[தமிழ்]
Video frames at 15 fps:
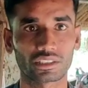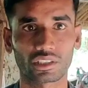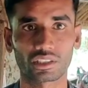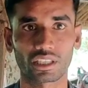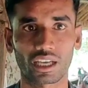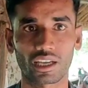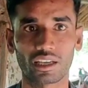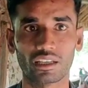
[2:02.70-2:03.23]

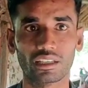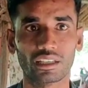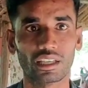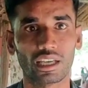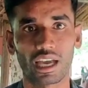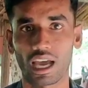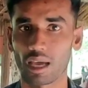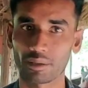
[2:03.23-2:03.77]
லெசோட்டா
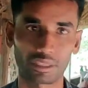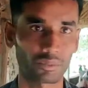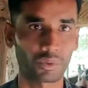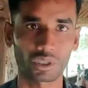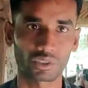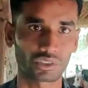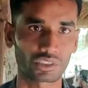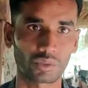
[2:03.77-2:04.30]
அதை
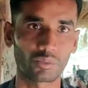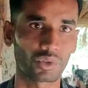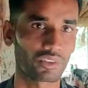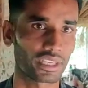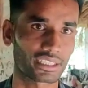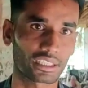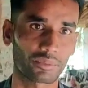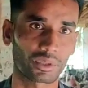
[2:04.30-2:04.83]
போட்டு கொடுத்துருவோம் மூணு
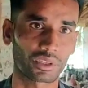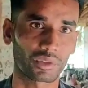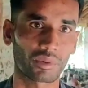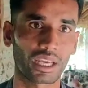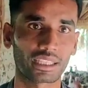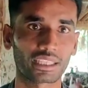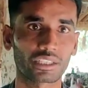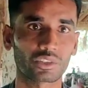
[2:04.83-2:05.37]
வேக்சின் போட்டு
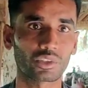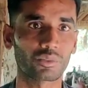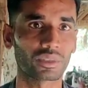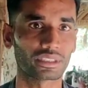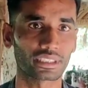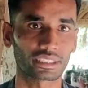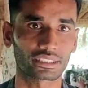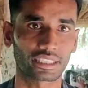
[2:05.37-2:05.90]
கொடுப்போம் அதே டூ
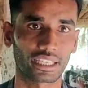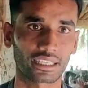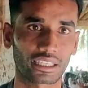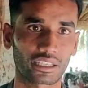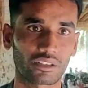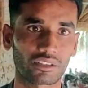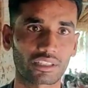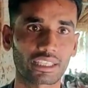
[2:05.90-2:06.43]
மந்த் சிக்ஸ்
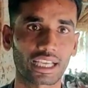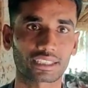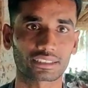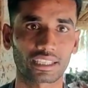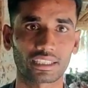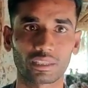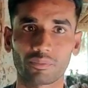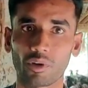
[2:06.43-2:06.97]
கேட்குறவங்களுக்கு
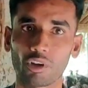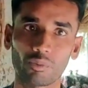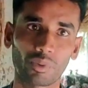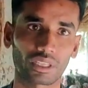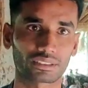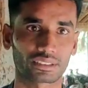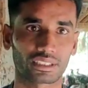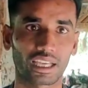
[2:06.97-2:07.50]
எக்ஸ்ட்ரா இந்த பவுல்
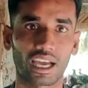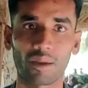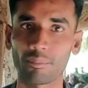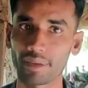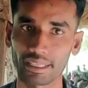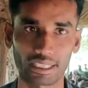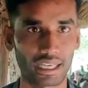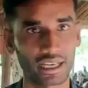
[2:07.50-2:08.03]
பாக்ஸ்
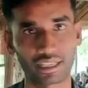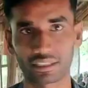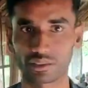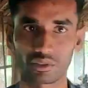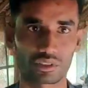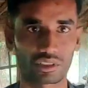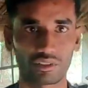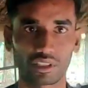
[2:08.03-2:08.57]
அம்மைக்காக அடிச்சு
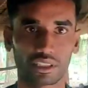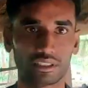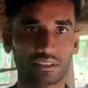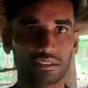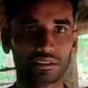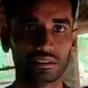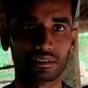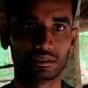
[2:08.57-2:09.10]
கொடுத்துருவாங்க
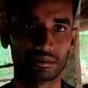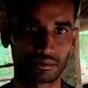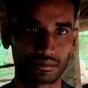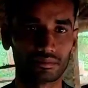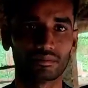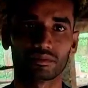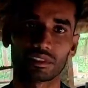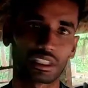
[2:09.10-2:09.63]

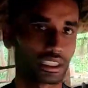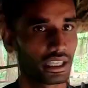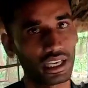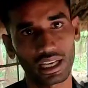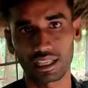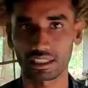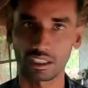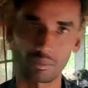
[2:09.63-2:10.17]

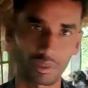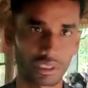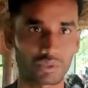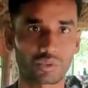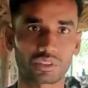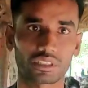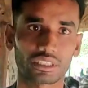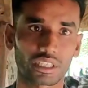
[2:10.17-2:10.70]
எல்லா தடுப்பு மருந்து
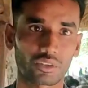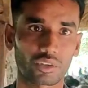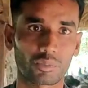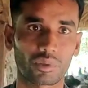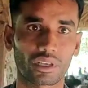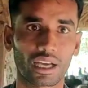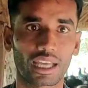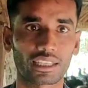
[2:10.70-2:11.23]
கொடுத்துட்டு தான்
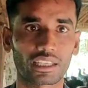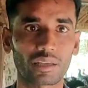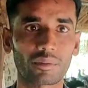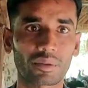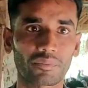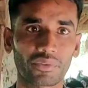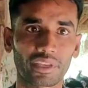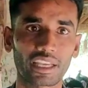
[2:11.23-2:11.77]
கொடுப்பாங்க அதெல்லாம்
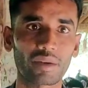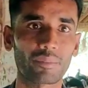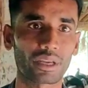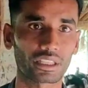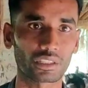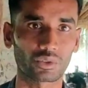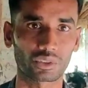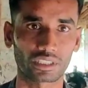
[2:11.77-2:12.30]
நான் ஃப்ரீயாக
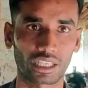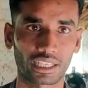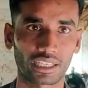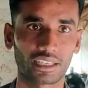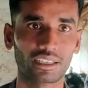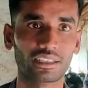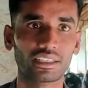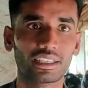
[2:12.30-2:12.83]
மருந்து கொடுத்துட்றாங்க
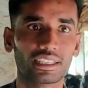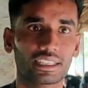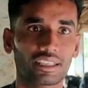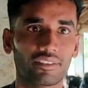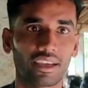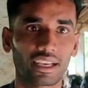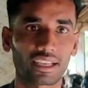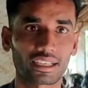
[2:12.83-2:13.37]
இந்த
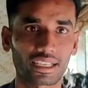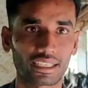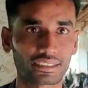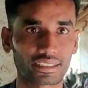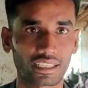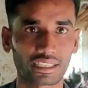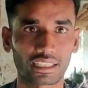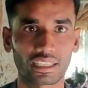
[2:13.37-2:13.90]
வெள்ளை
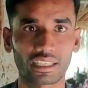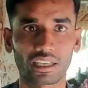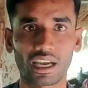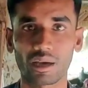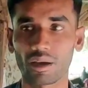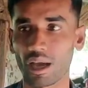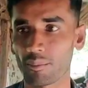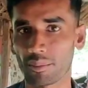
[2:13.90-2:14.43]
கிளைச்சலுக்கு
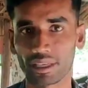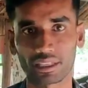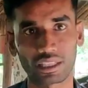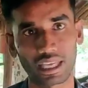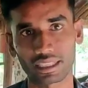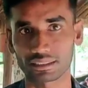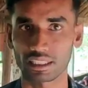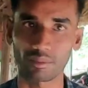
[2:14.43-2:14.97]
அம்மைக்கு
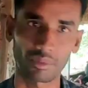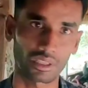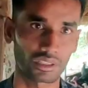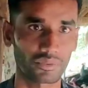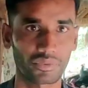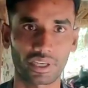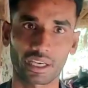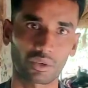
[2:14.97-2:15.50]
எக்ஸ்ட்ரா மருந்து
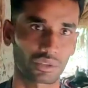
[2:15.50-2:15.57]
ஃப்ரீயாக